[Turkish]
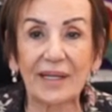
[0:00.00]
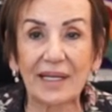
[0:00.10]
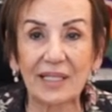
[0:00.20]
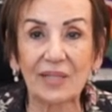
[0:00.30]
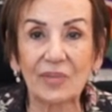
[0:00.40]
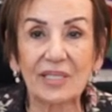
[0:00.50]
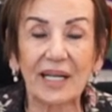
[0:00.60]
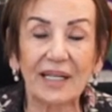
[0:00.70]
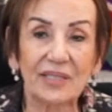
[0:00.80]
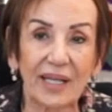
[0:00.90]
ilgimiz
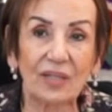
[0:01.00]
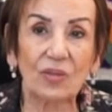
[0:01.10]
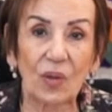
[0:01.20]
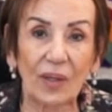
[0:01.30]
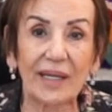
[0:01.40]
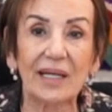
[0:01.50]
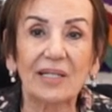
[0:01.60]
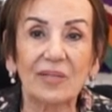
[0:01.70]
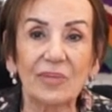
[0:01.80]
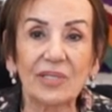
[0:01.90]
yani sektörle
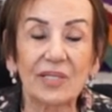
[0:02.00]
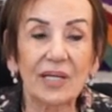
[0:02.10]
ilgimiz